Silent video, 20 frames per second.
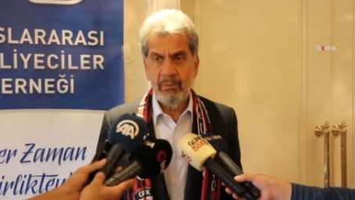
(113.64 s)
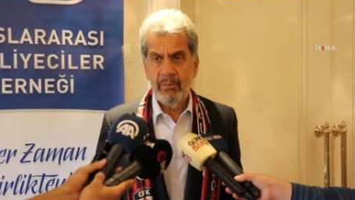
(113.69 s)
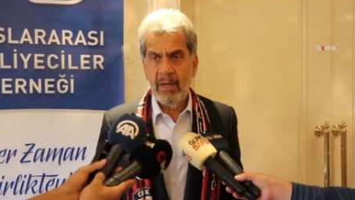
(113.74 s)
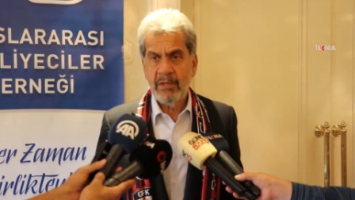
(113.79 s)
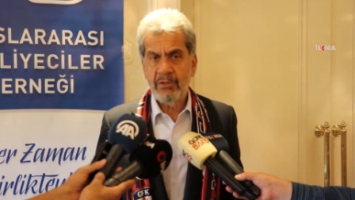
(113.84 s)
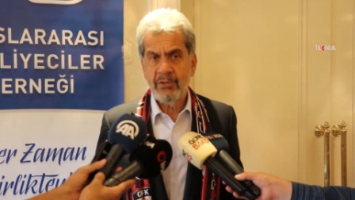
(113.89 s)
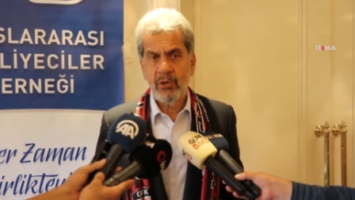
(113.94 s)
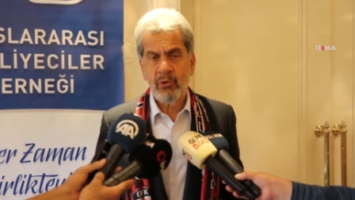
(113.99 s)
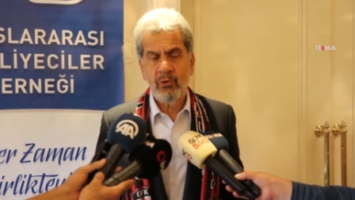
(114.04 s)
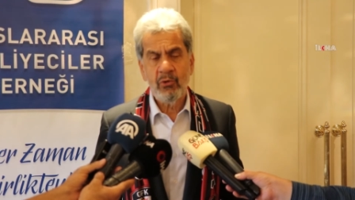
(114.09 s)

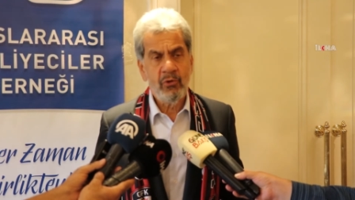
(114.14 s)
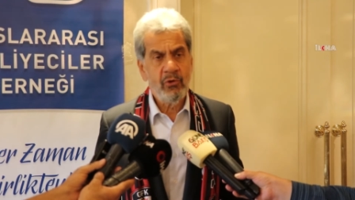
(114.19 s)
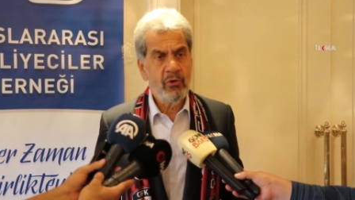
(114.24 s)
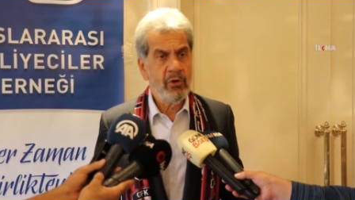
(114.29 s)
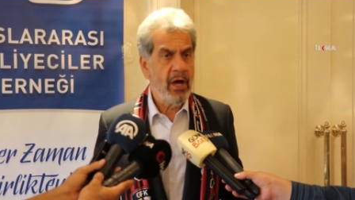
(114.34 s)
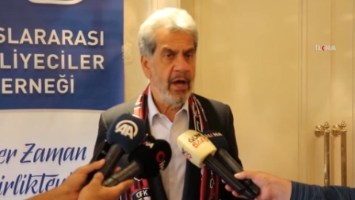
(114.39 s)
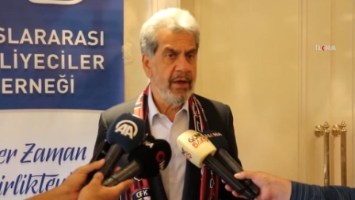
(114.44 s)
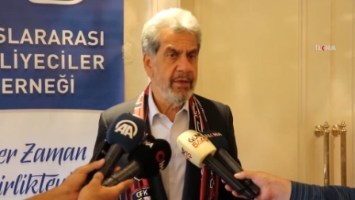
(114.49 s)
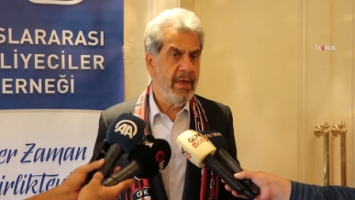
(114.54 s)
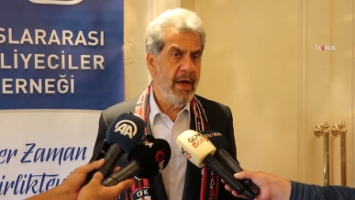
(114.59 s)
Bence
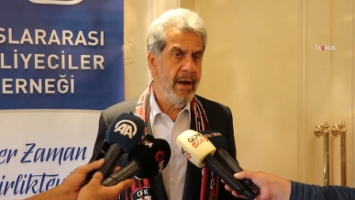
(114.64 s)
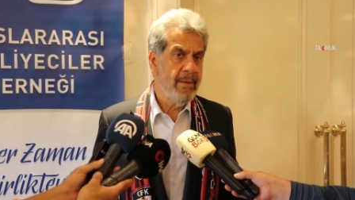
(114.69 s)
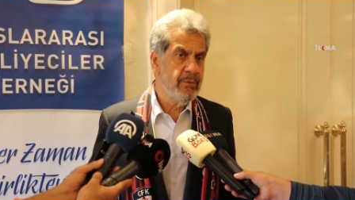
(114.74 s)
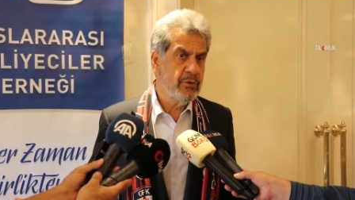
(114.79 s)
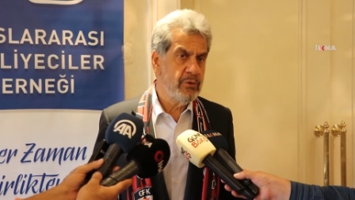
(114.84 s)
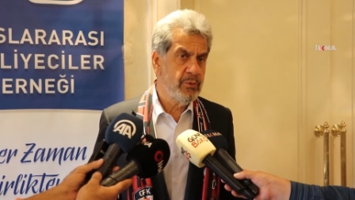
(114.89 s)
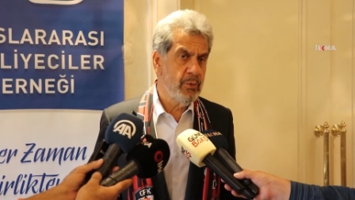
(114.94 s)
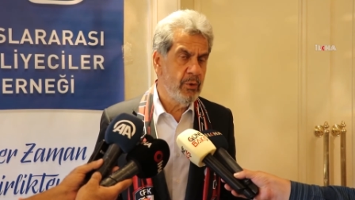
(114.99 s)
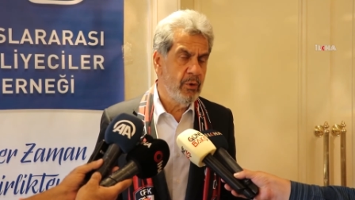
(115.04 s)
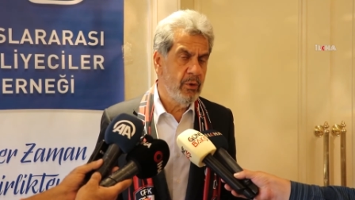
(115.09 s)
gurur
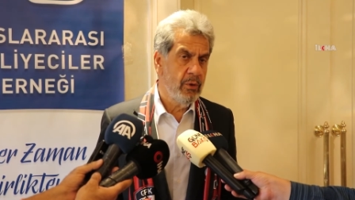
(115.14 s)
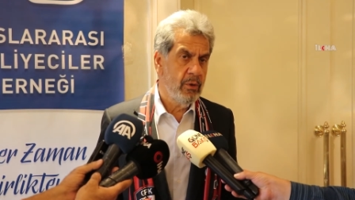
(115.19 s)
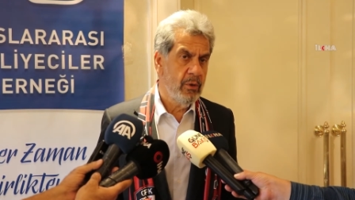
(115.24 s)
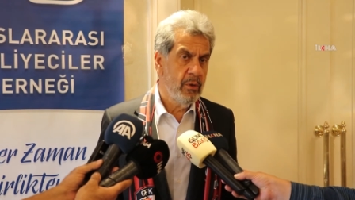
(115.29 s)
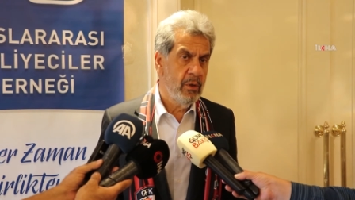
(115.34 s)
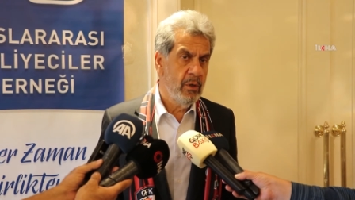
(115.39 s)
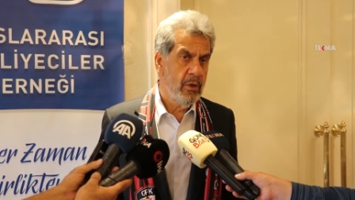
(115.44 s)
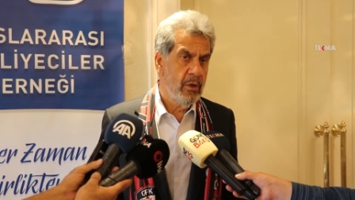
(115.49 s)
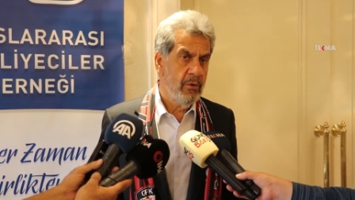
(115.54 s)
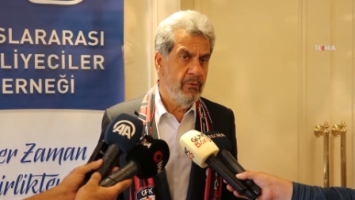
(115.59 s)
kaynağımız bu
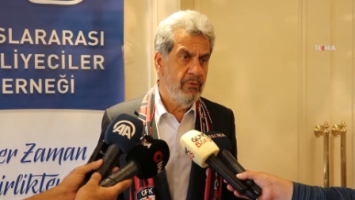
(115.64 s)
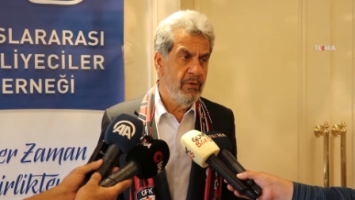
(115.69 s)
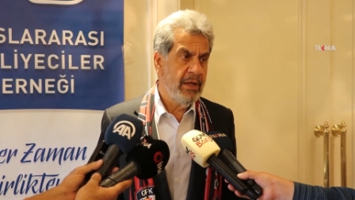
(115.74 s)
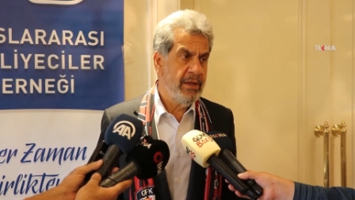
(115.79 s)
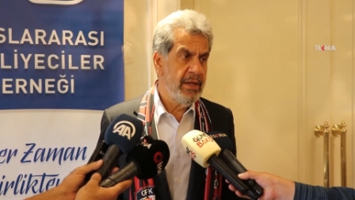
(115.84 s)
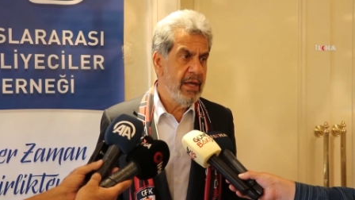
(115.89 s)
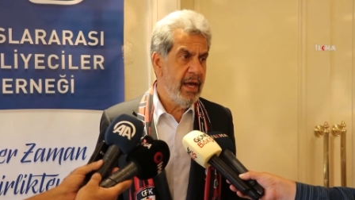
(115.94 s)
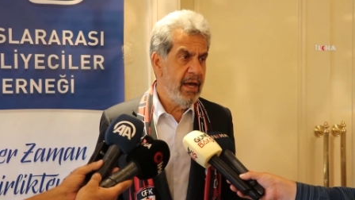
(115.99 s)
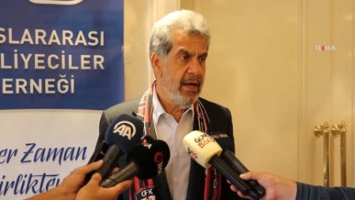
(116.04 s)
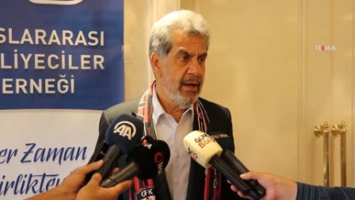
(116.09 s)

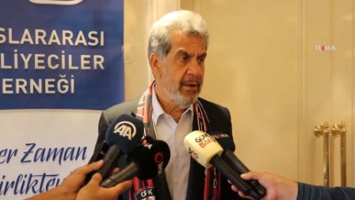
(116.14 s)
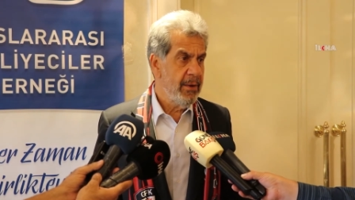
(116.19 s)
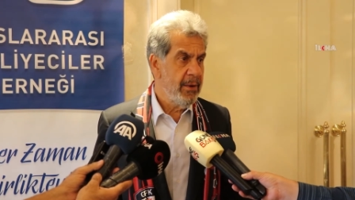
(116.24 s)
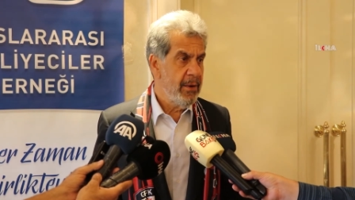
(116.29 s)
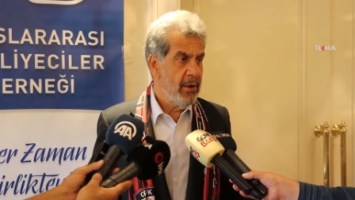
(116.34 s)
ve de